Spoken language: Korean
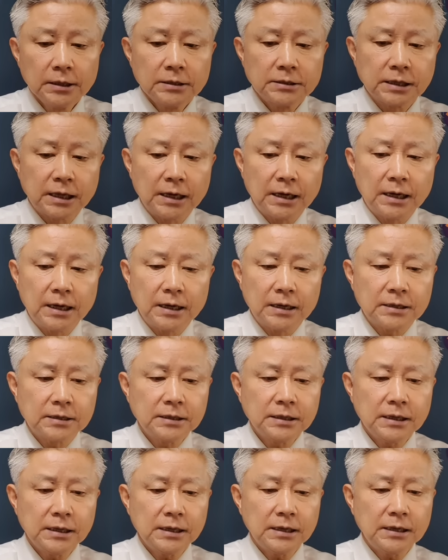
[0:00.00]
자
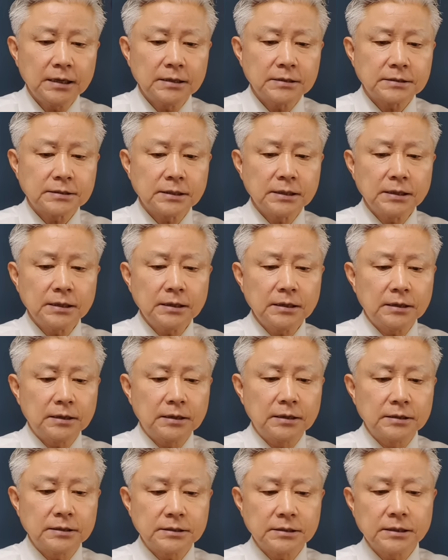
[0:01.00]

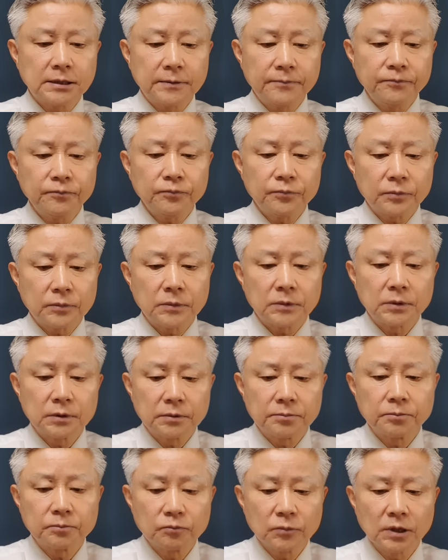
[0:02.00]
그래서 어, 지금
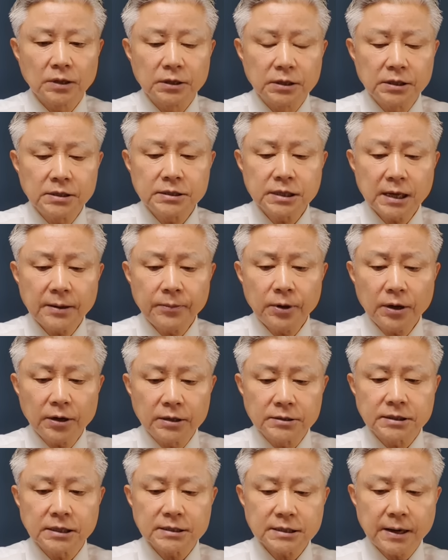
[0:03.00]
음,
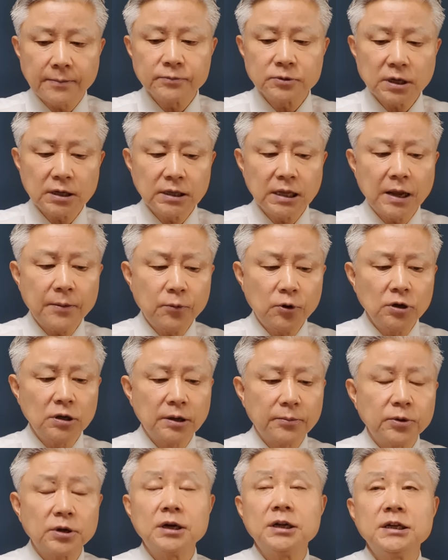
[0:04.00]
이재명의 제3자 뇌물
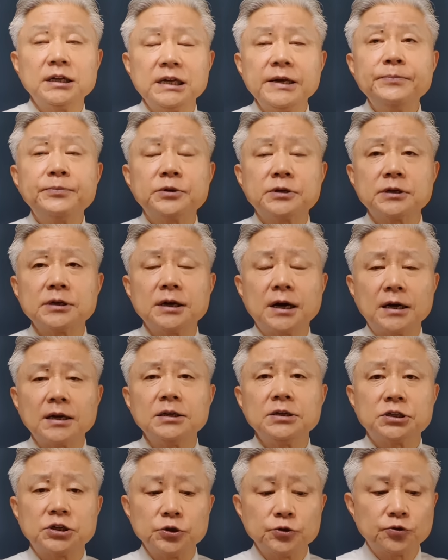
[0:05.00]
혐의를
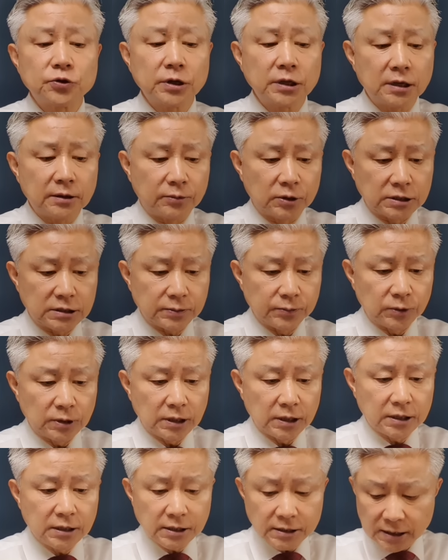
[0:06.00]
입증하는 진술이
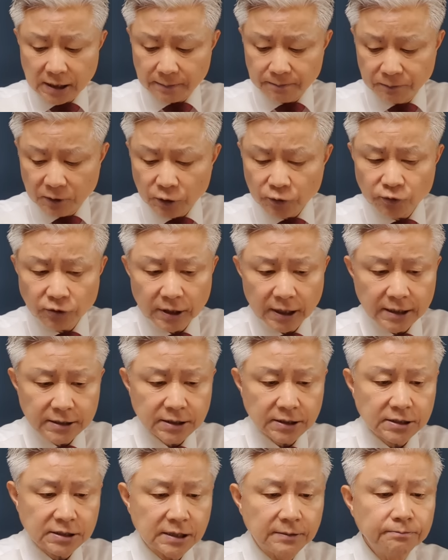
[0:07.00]
되어버렸습니다. 그러자
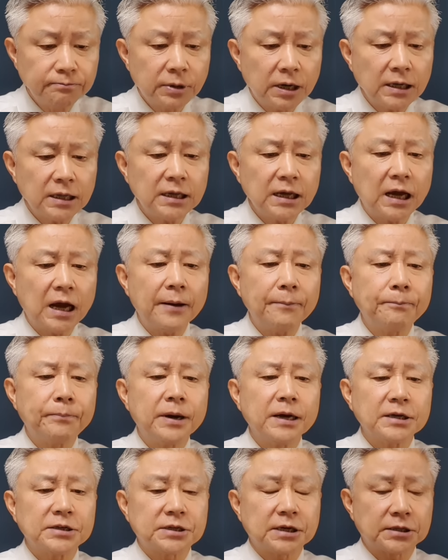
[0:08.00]
민주당에서 전방위
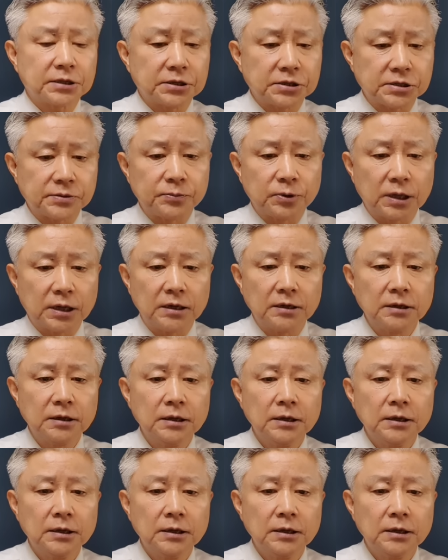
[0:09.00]
압박이 시작되었습니다.